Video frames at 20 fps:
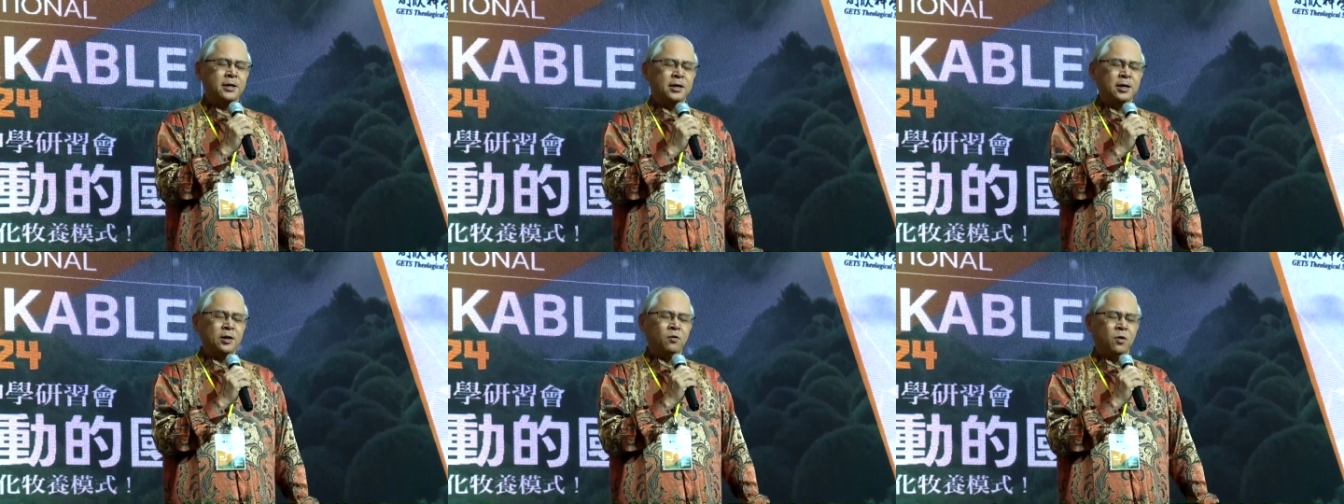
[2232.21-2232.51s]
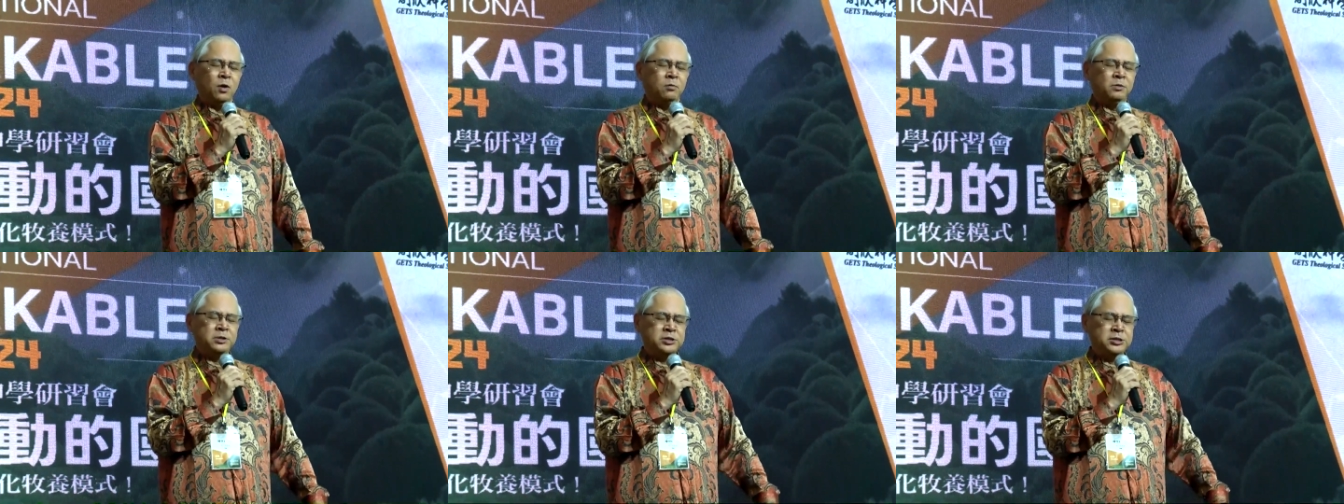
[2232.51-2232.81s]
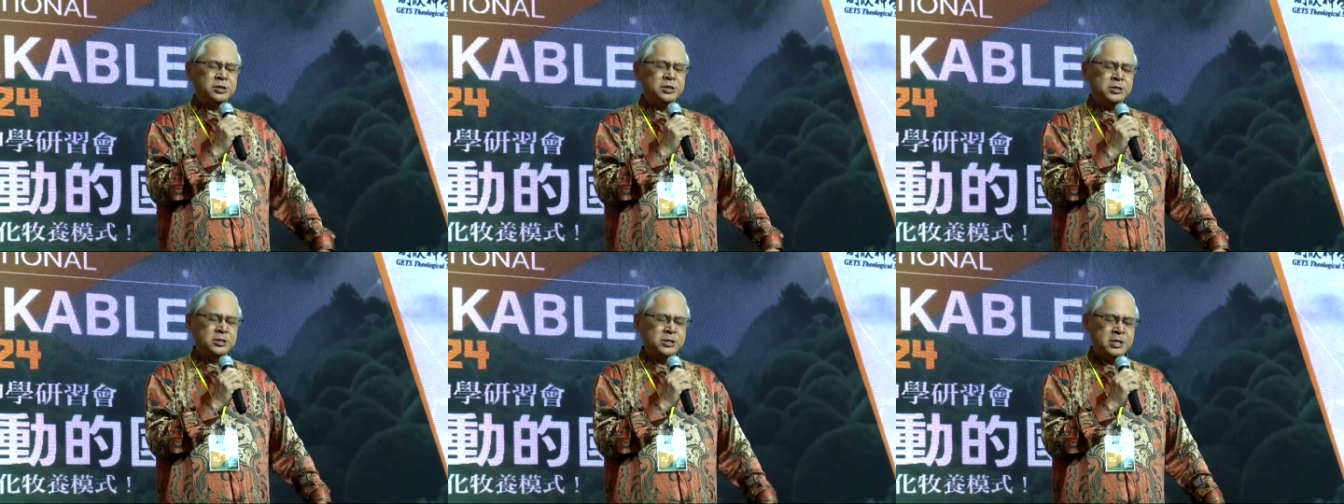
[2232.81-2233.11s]
我们
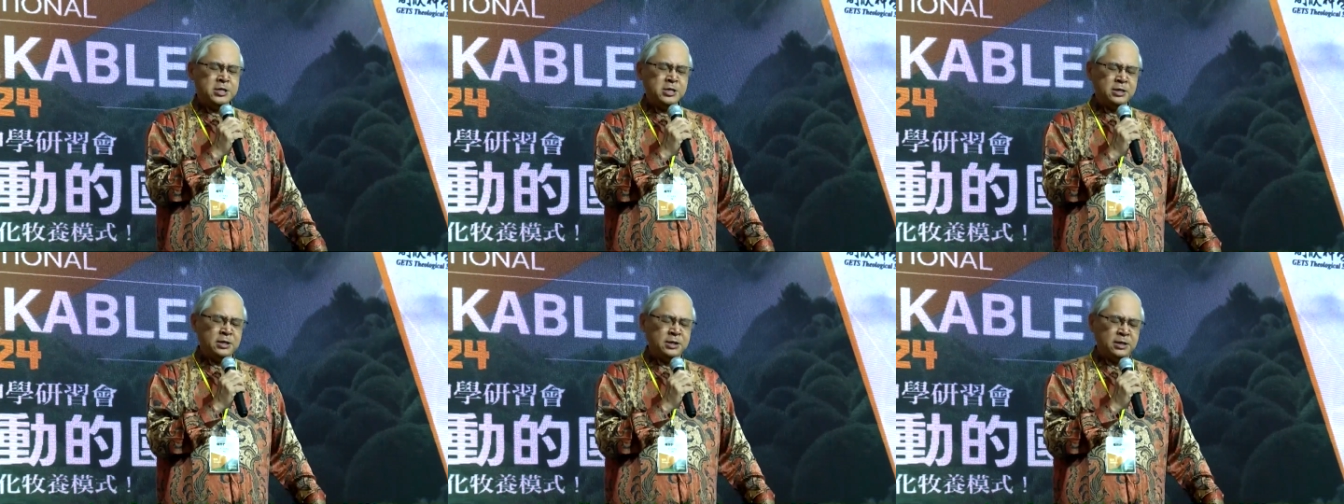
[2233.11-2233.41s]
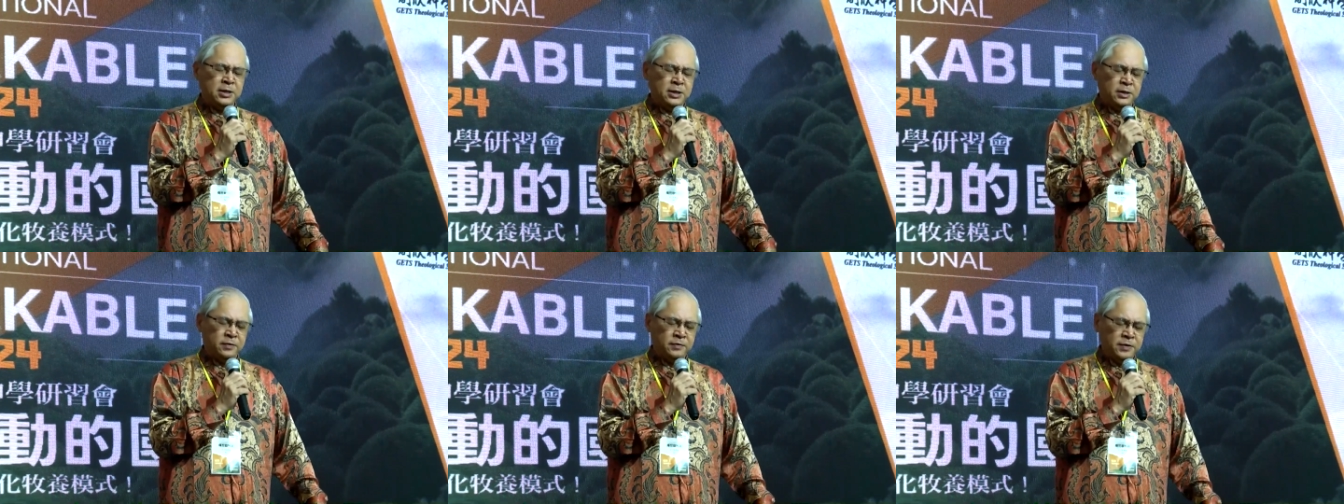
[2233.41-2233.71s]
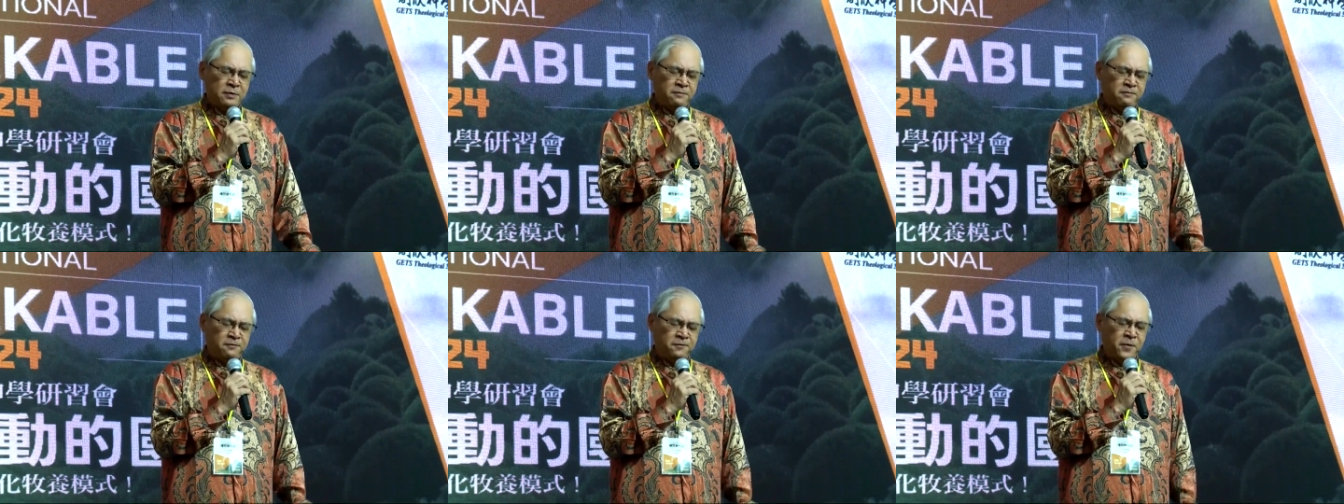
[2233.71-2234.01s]
经历你
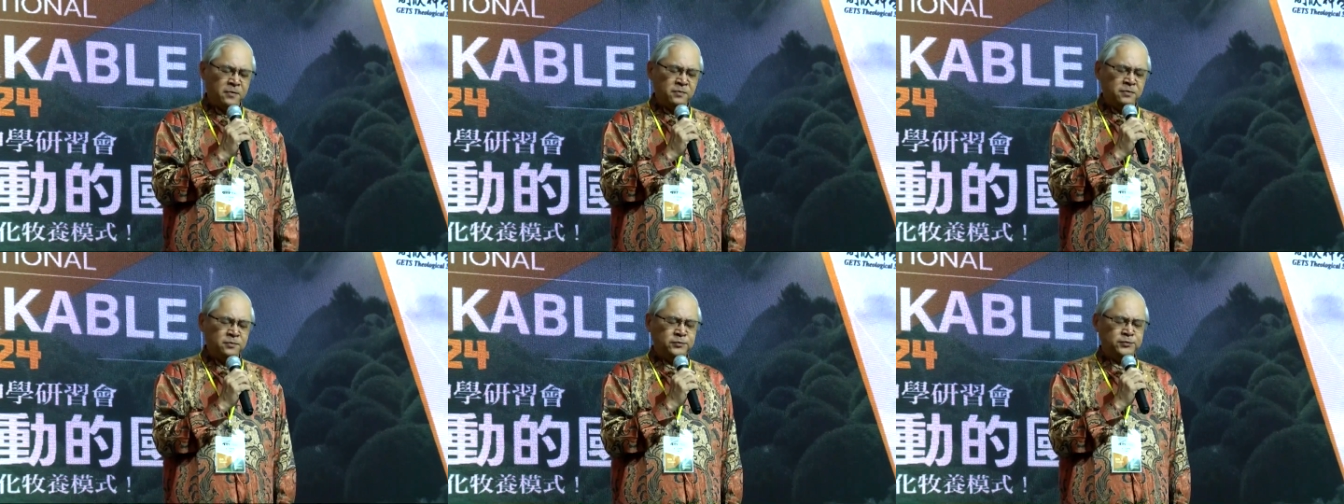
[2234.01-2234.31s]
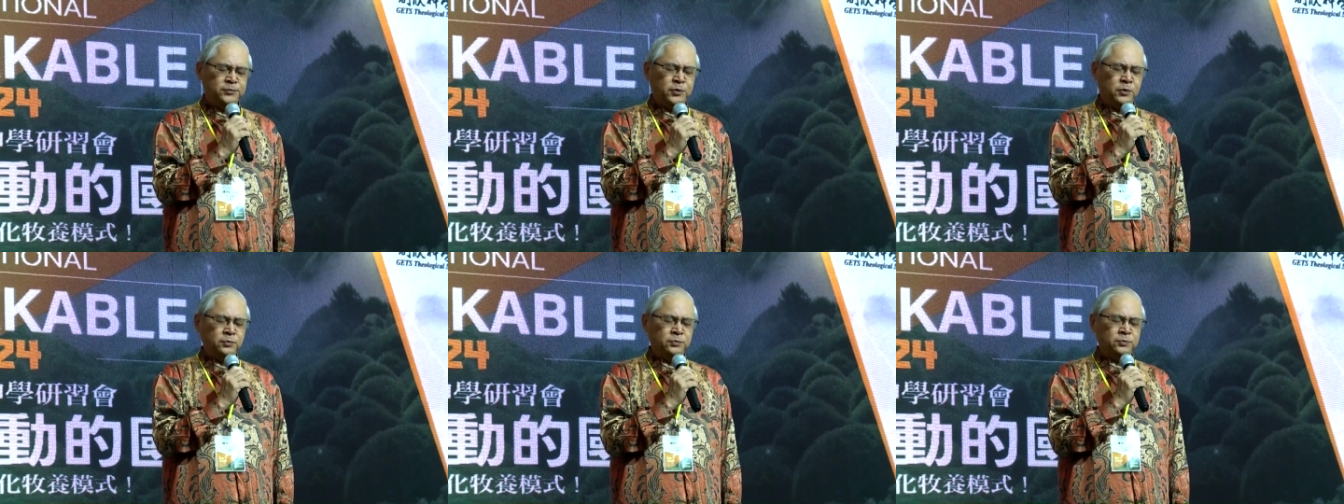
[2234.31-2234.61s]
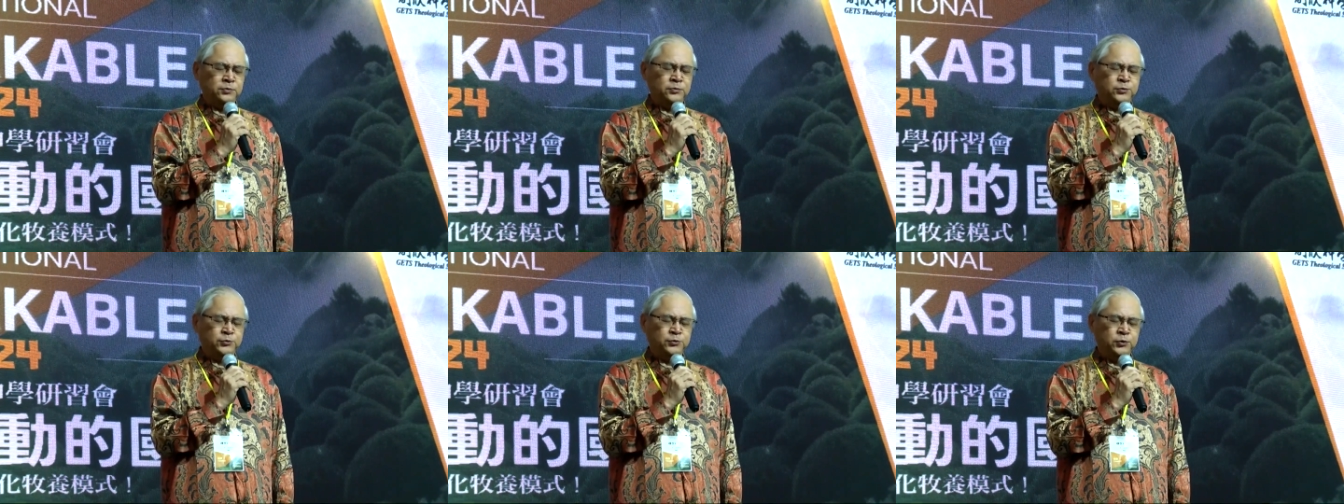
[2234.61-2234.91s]
丰丰
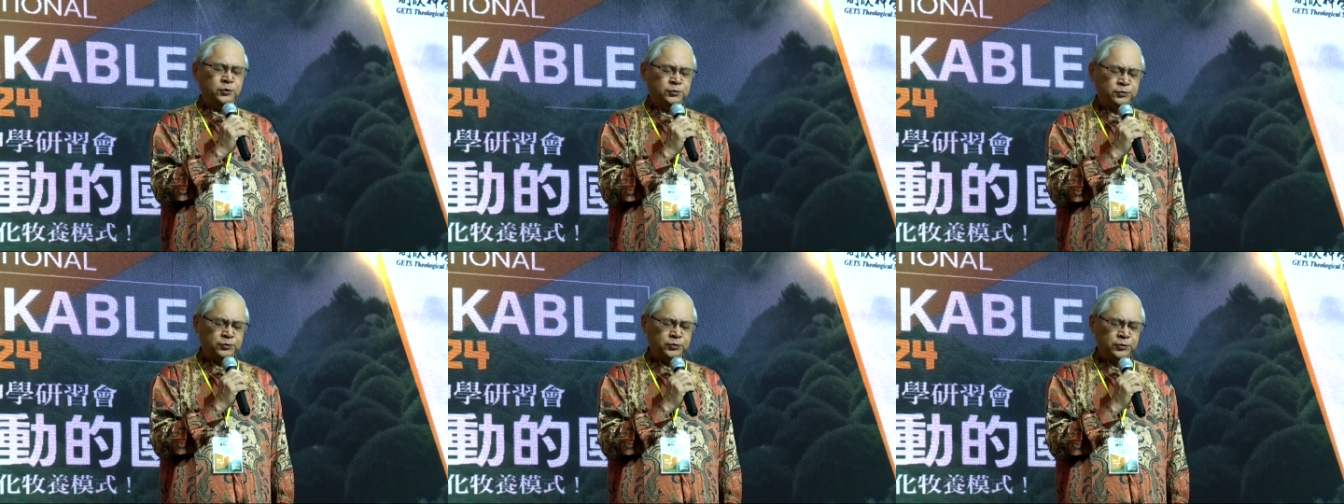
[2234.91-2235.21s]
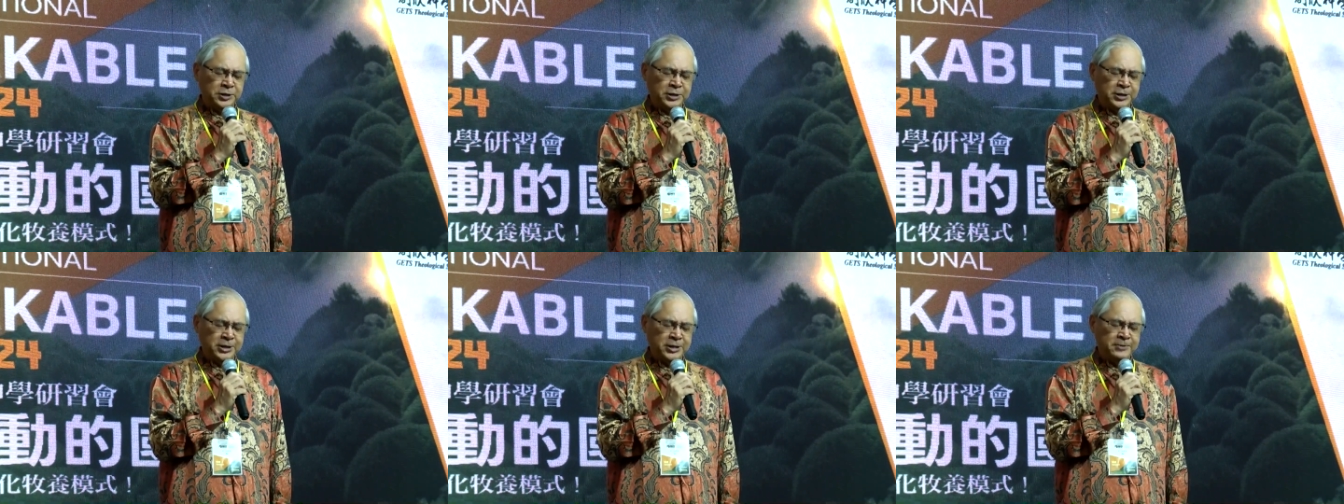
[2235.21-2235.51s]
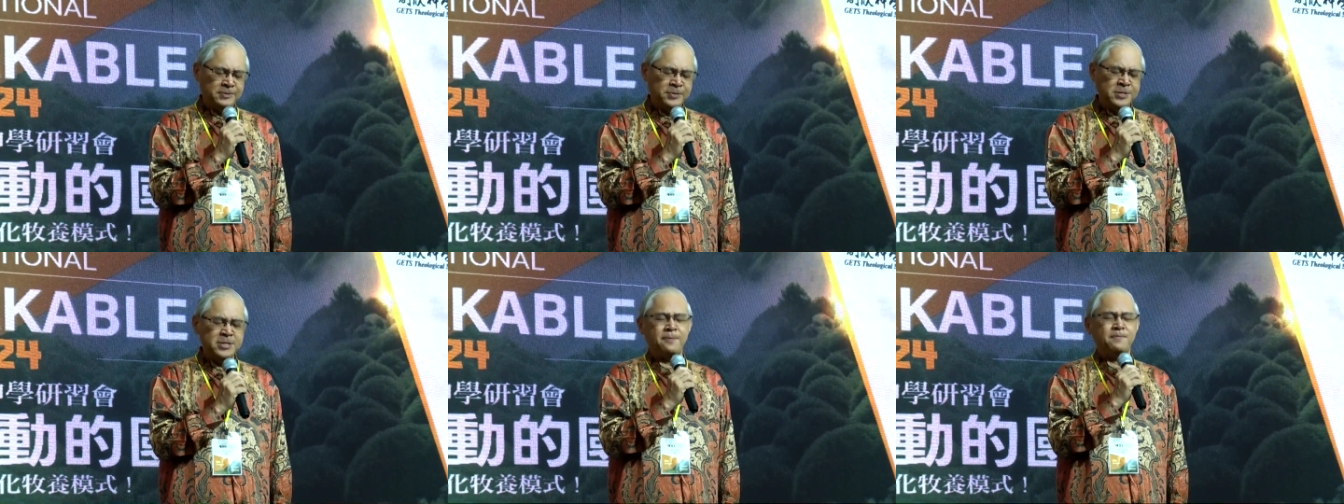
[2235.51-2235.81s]
富富的
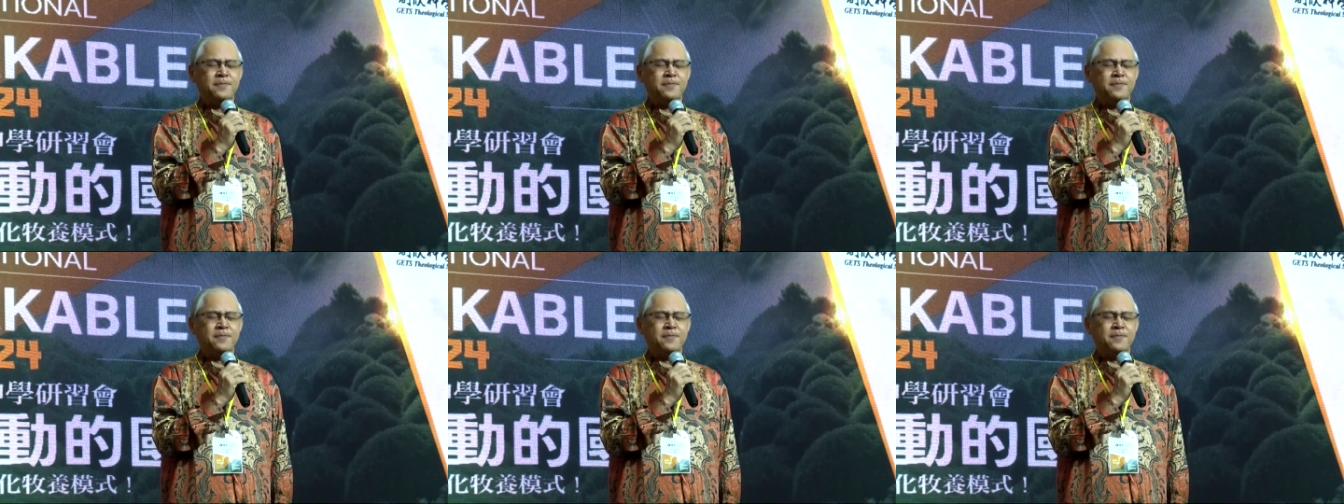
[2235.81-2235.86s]
恩典。